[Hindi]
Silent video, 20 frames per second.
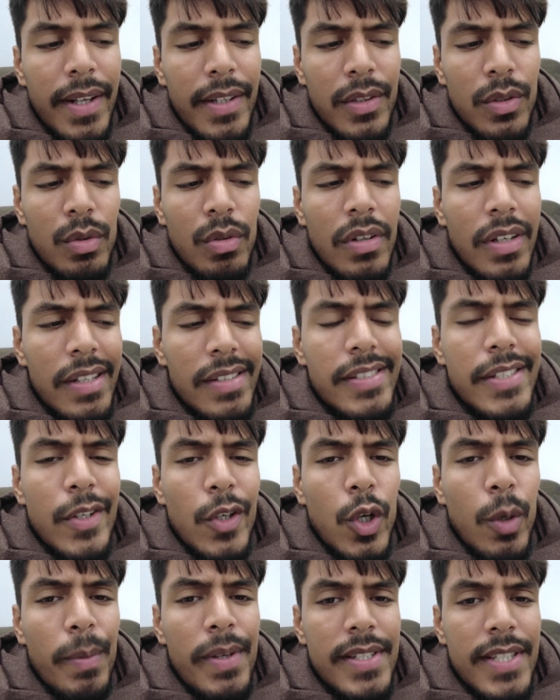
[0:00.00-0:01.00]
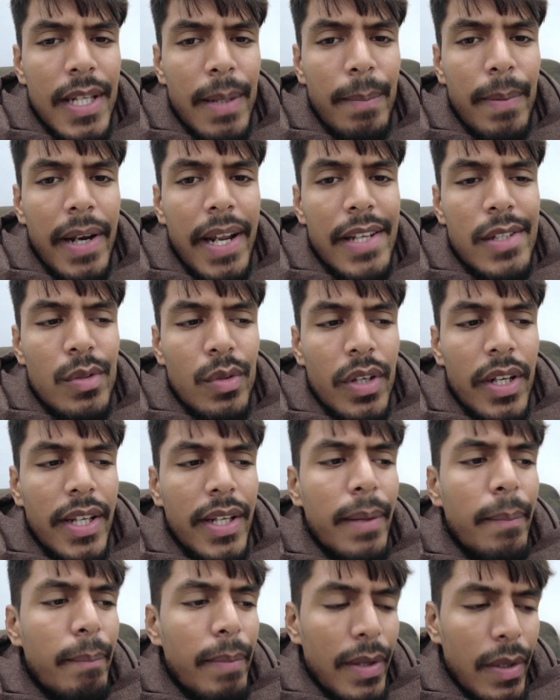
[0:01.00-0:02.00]
बात तो किसी को भी सरप्राइज होने
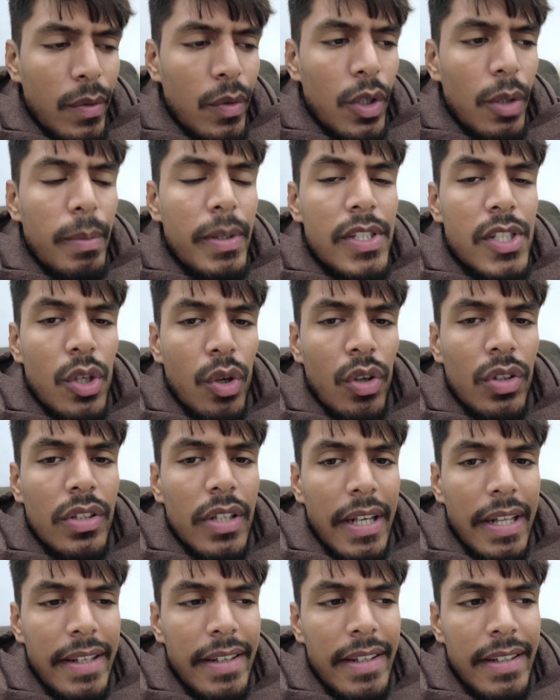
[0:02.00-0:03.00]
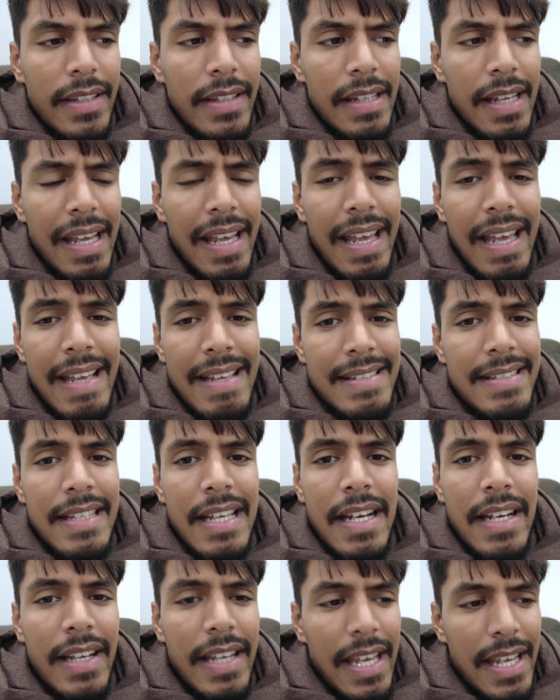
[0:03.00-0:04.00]
की बिल्कुल भी जरूरत नहीं है कि
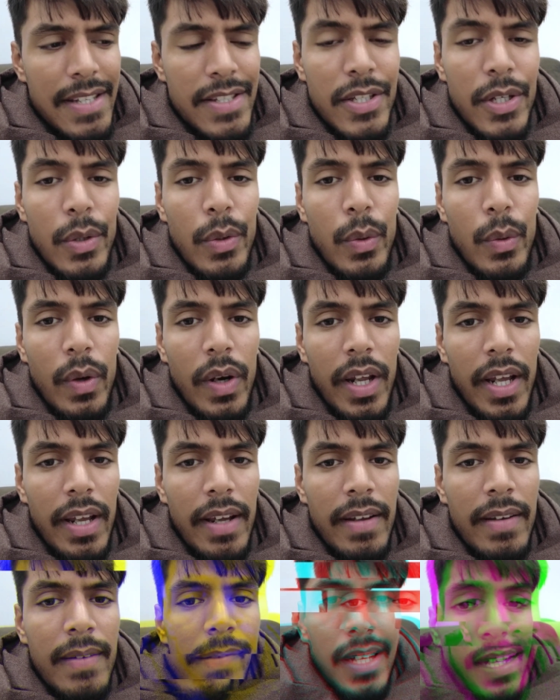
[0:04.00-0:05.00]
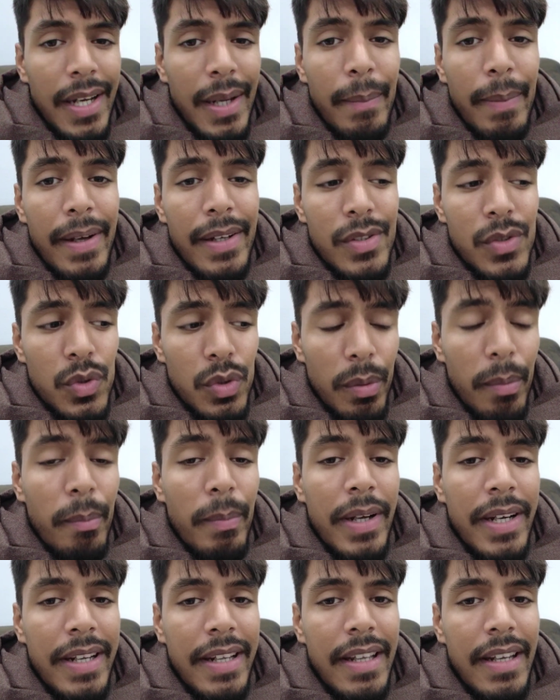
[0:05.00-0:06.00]
ऐसा कैसे हो रहा है अरे भाई
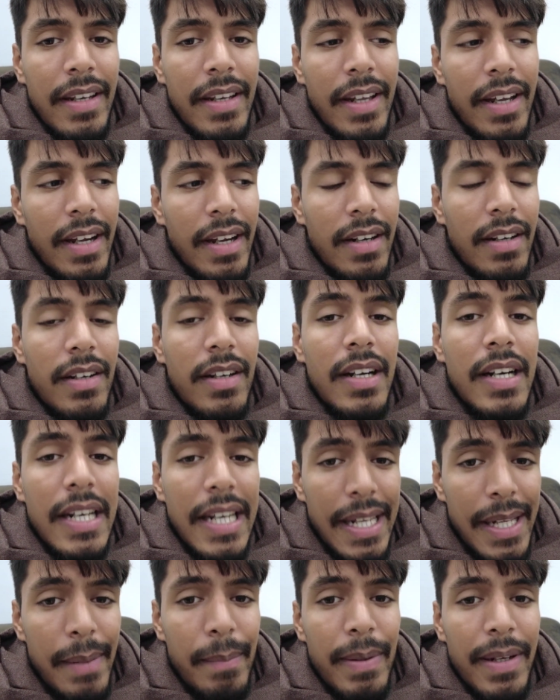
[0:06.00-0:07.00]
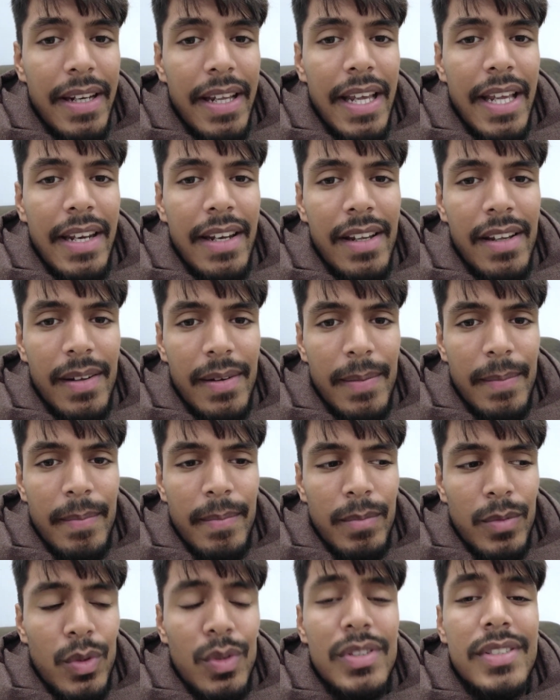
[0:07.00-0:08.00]
सुमन गिल ने हंड्रेड नहीं बनाया ना
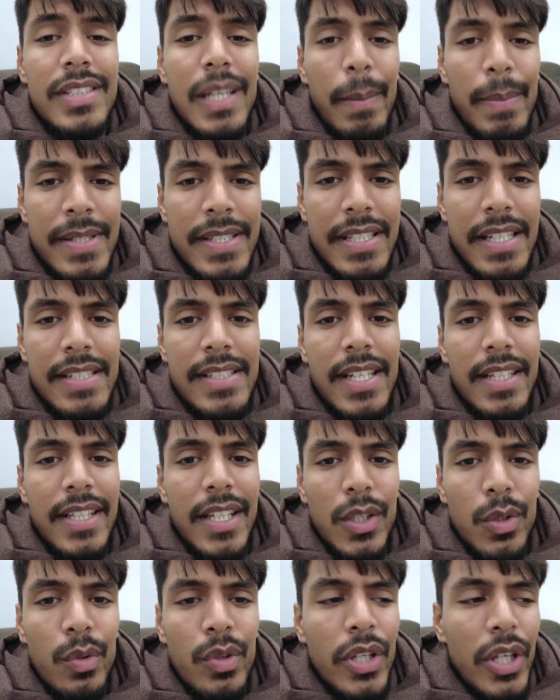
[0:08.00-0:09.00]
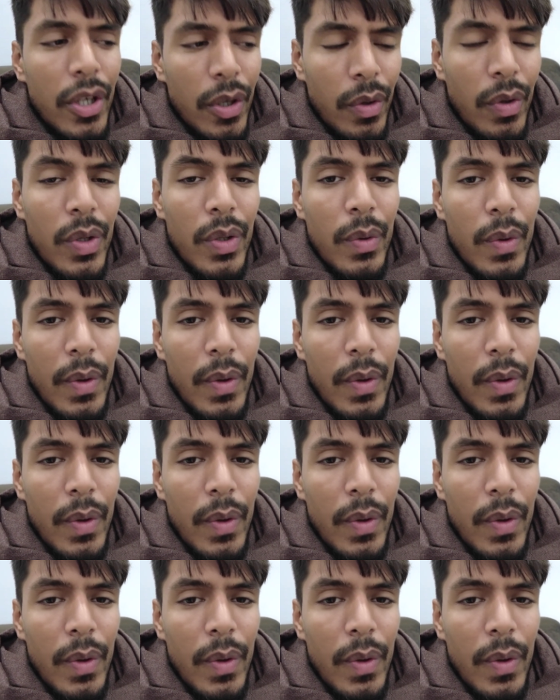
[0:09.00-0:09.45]
तो सबसे ज्यादा दुखी कौन